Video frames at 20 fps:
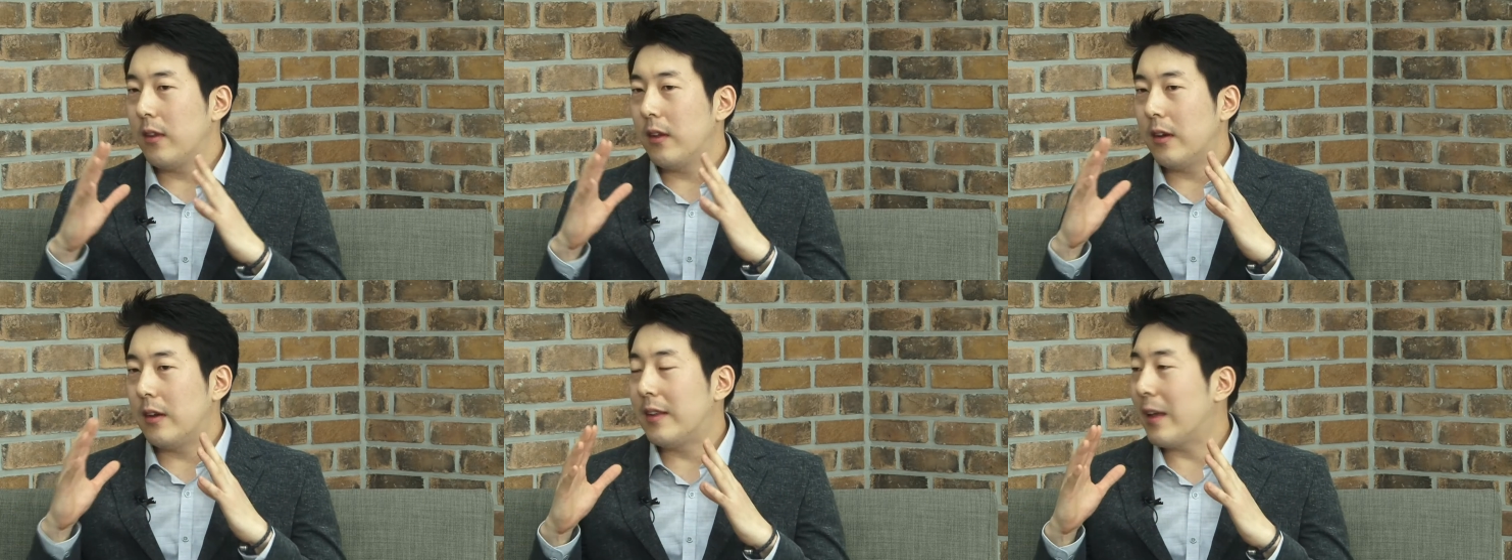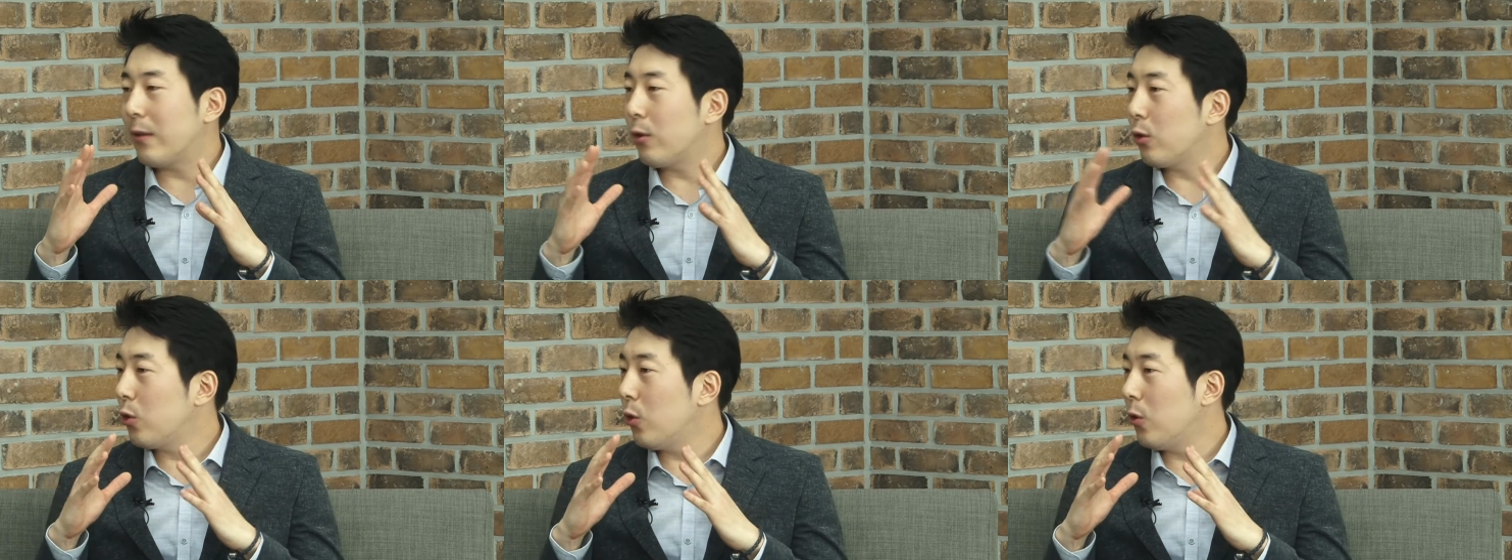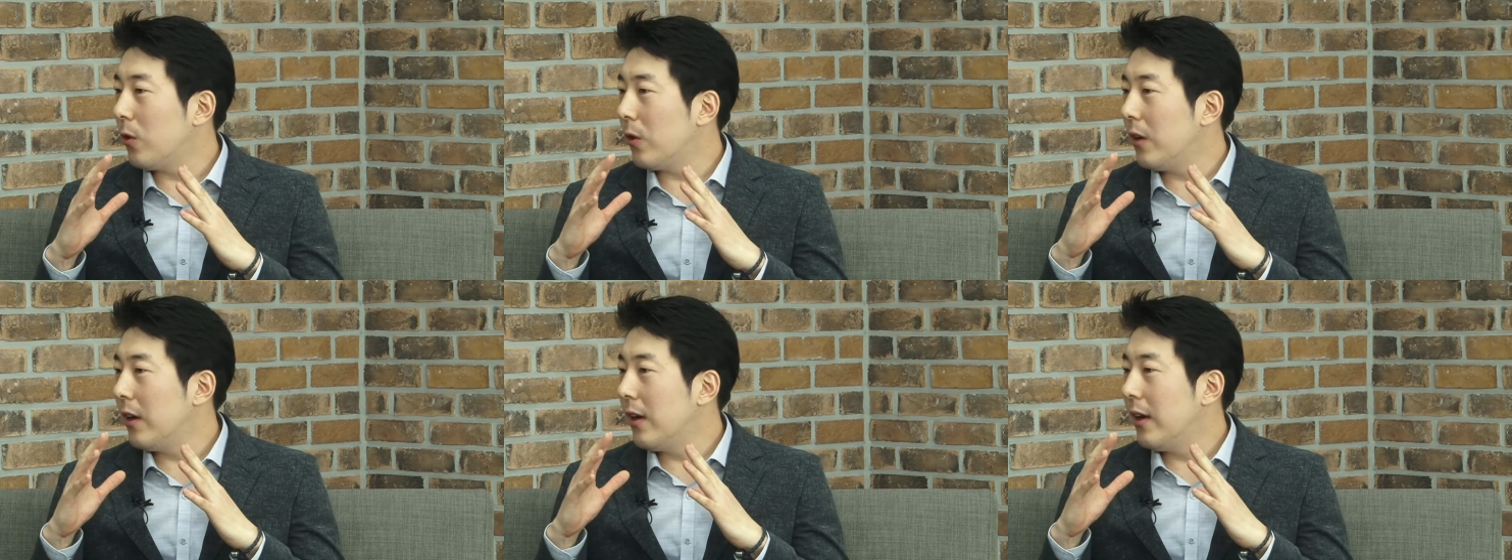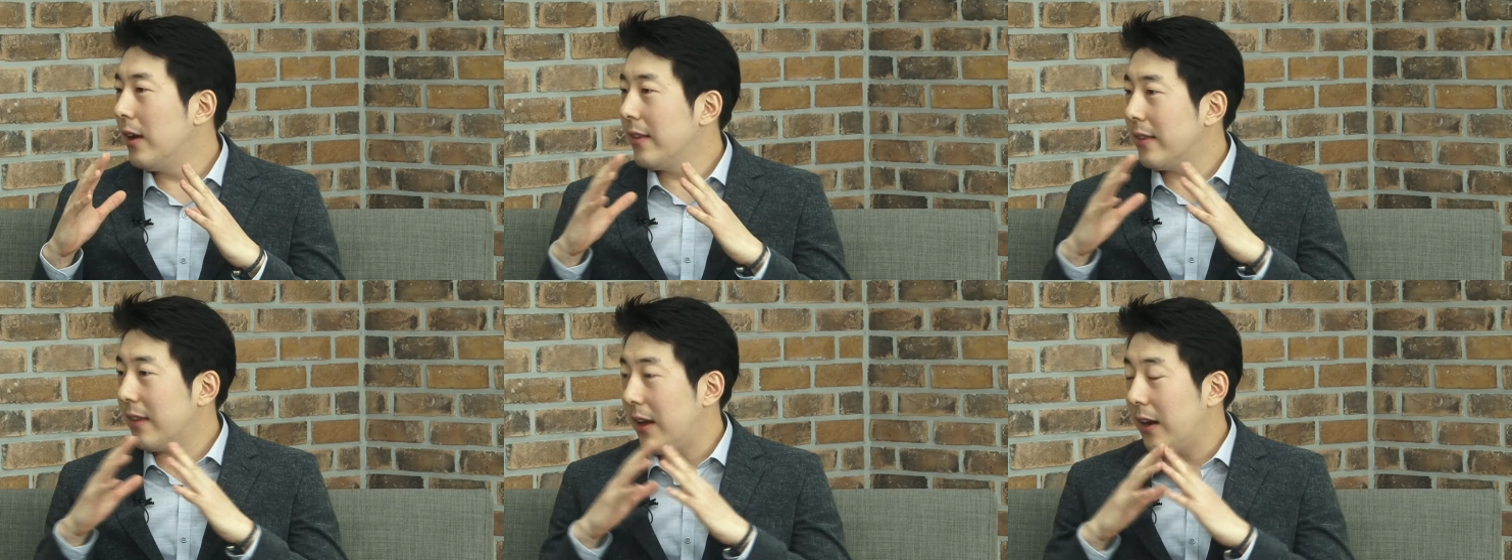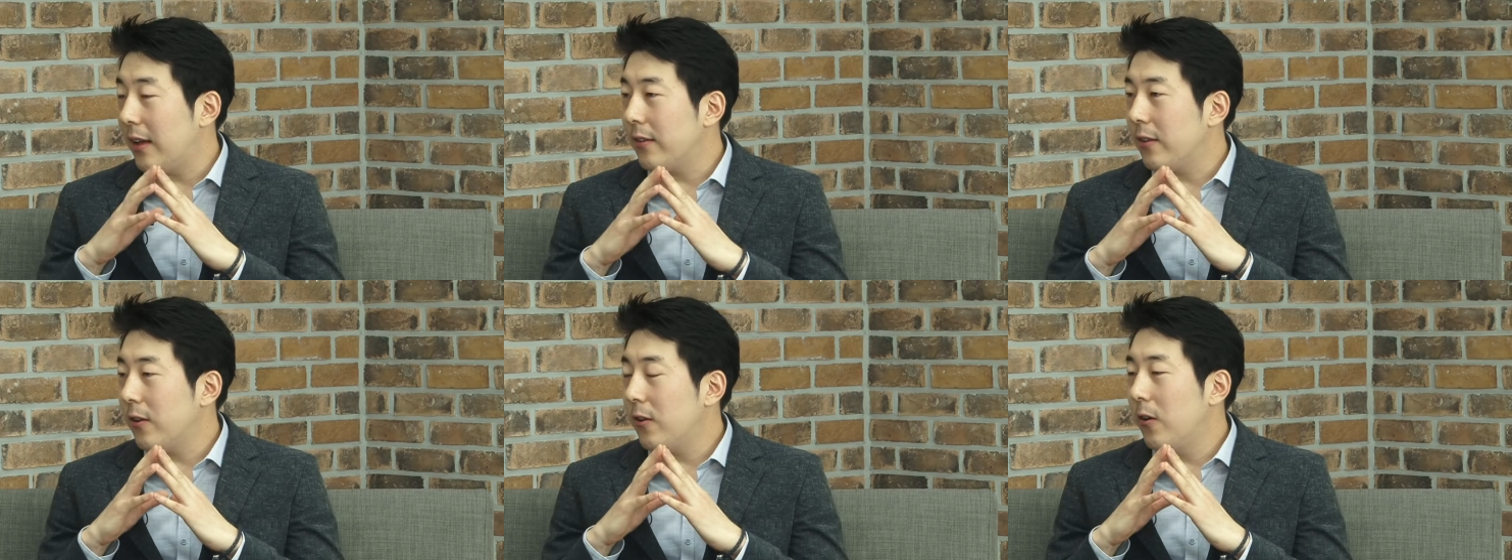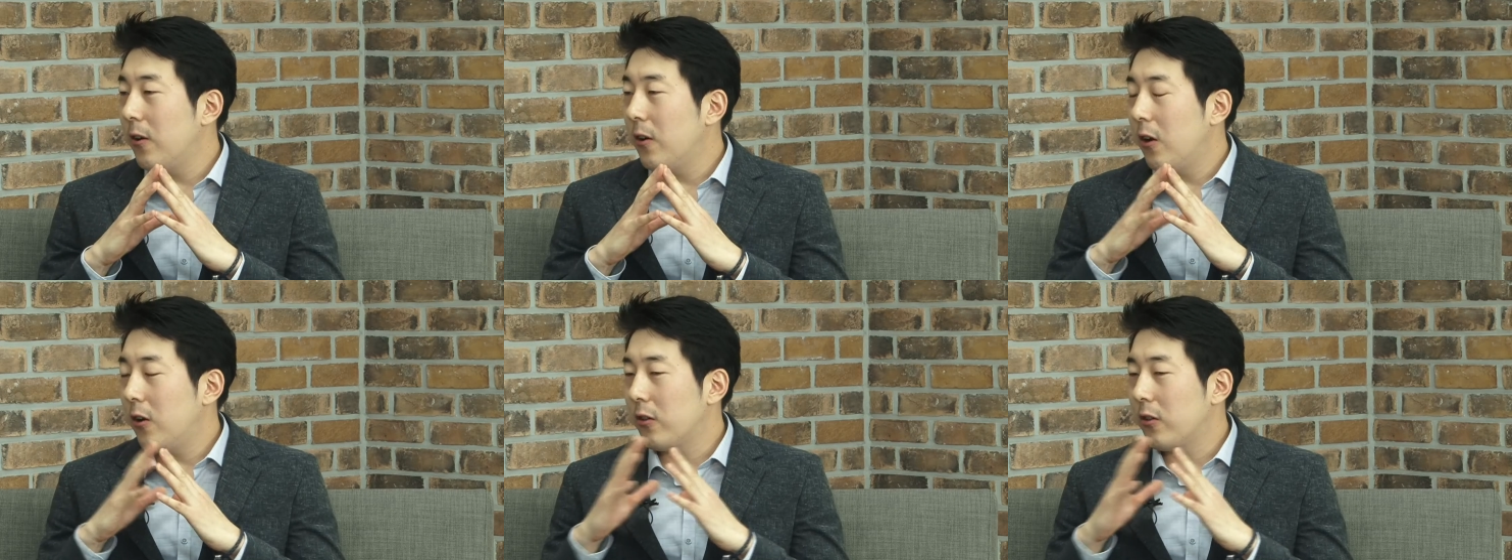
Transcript: 의사소통을 잘 해서 음.